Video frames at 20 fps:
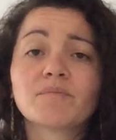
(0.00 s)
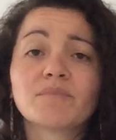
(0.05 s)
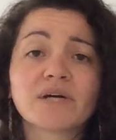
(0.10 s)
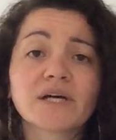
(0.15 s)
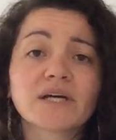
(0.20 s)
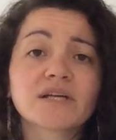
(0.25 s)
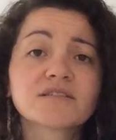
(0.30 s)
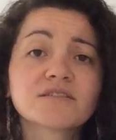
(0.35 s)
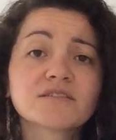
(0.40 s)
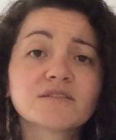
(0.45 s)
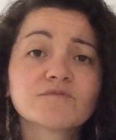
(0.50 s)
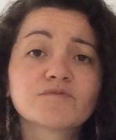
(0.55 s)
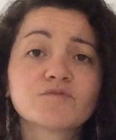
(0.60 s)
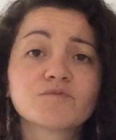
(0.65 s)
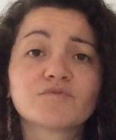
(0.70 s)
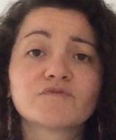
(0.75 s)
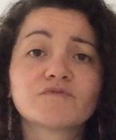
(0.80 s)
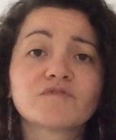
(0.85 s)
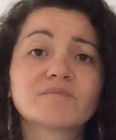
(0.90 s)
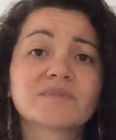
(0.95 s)
Par exemple,
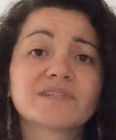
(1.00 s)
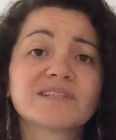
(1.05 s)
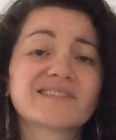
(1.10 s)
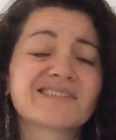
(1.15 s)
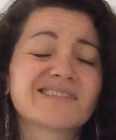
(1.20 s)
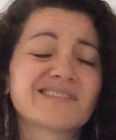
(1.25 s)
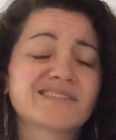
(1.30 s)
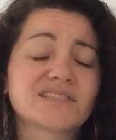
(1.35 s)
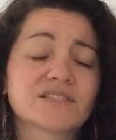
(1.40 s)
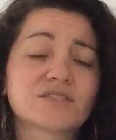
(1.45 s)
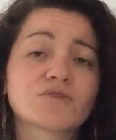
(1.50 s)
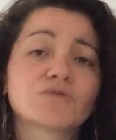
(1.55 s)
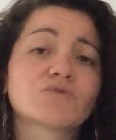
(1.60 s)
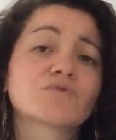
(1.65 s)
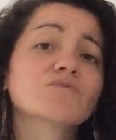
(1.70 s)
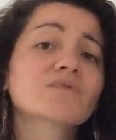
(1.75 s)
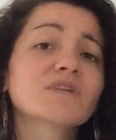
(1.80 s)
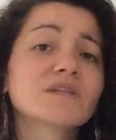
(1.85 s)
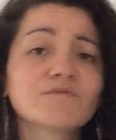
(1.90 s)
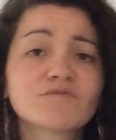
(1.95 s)
vous pouvez mettre des
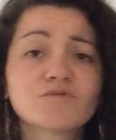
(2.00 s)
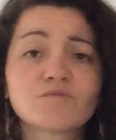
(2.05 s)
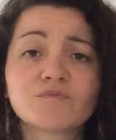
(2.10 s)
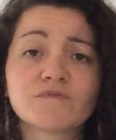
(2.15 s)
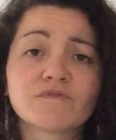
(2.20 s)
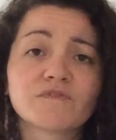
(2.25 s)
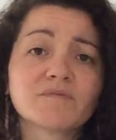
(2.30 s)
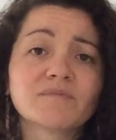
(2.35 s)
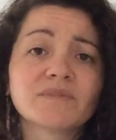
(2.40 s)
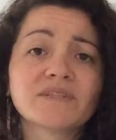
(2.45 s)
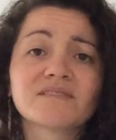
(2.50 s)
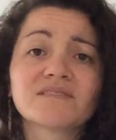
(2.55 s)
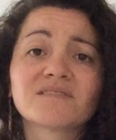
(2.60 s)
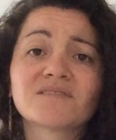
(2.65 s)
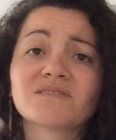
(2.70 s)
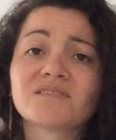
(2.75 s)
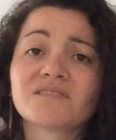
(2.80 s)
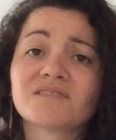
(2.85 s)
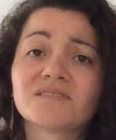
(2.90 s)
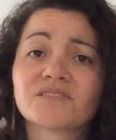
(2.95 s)
icônes web, vous pouvez
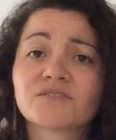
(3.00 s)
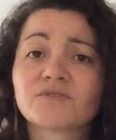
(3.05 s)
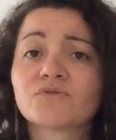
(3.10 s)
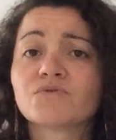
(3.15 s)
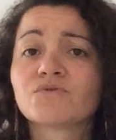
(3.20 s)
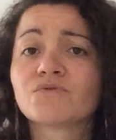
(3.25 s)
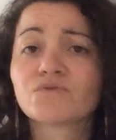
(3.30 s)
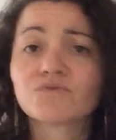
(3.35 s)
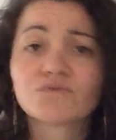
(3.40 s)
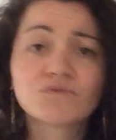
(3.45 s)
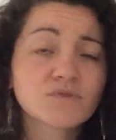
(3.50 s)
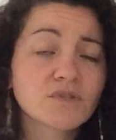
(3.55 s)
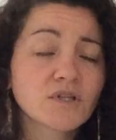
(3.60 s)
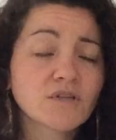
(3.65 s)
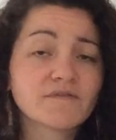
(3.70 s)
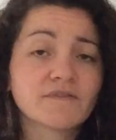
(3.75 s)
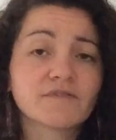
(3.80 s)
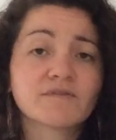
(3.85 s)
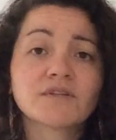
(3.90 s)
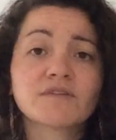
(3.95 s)
mettre des icônes de Google.
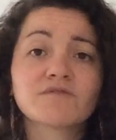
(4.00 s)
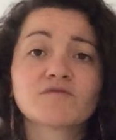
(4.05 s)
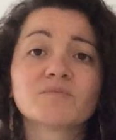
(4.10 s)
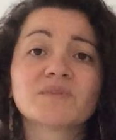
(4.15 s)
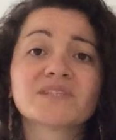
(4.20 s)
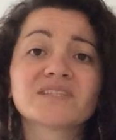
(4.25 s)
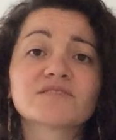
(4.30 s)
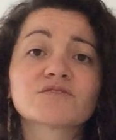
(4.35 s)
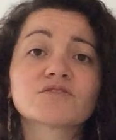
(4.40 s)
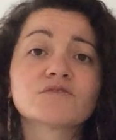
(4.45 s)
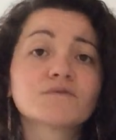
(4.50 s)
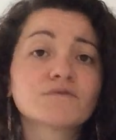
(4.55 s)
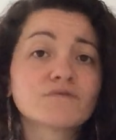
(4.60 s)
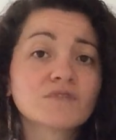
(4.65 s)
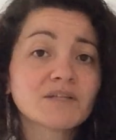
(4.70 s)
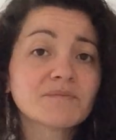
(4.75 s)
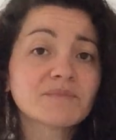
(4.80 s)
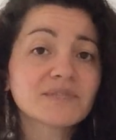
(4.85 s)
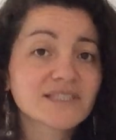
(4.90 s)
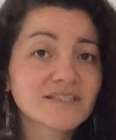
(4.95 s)
Enfin voilà, vous mettez ce que vous
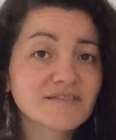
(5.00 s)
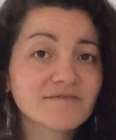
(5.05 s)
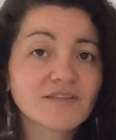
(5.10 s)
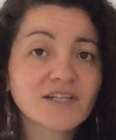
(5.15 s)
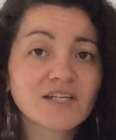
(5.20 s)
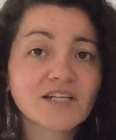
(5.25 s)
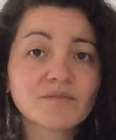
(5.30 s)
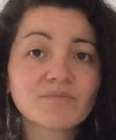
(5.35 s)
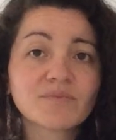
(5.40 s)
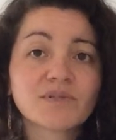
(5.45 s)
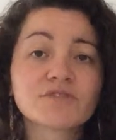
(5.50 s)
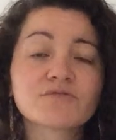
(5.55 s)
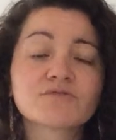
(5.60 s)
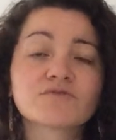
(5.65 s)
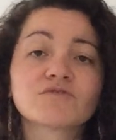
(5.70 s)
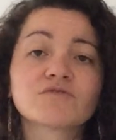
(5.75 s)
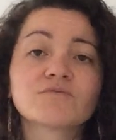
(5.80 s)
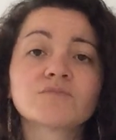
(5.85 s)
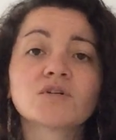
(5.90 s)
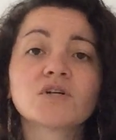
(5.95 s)
voulez, mais qui va rappeler
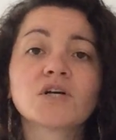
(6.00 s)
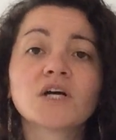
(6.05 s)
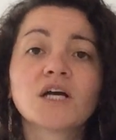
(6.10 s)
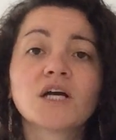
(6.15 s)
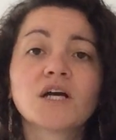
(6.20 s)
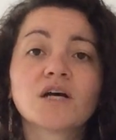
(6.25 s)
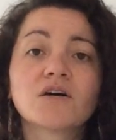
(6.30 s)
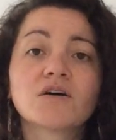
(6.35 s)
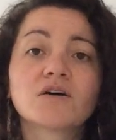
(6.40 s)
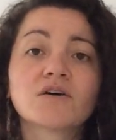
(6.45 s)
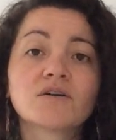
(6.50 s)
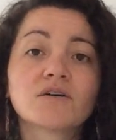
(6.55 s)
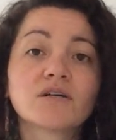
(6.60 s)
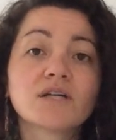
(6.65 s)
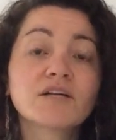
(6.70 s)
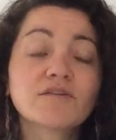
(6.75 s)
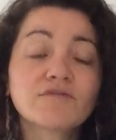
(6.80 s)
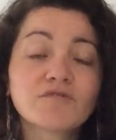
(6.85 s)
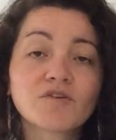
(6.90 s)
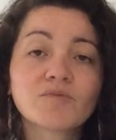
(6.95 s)
justement
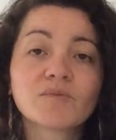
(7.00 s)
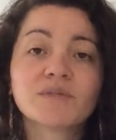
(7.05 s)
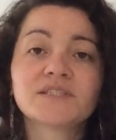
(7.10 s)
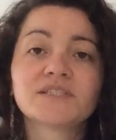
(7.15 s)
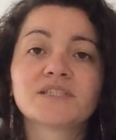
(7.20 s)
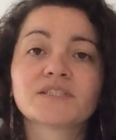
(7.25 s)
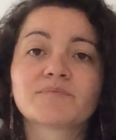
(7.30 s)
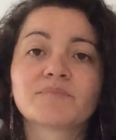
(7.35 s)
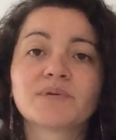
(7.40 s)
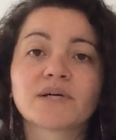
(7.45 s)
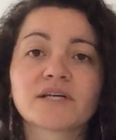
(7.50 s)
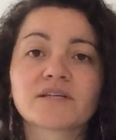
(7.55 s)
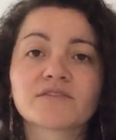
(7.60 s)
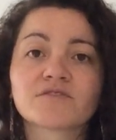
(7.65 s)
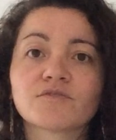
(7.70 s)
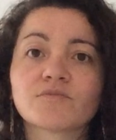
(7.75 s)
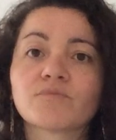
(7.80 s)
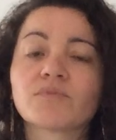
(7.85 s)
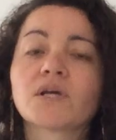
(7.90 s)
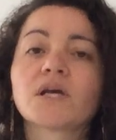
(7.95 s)
l'informatique, par
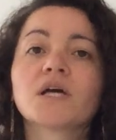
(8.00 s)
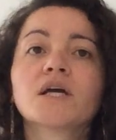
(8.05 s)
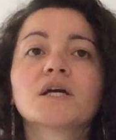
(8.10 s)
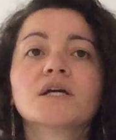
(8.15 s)
exemple.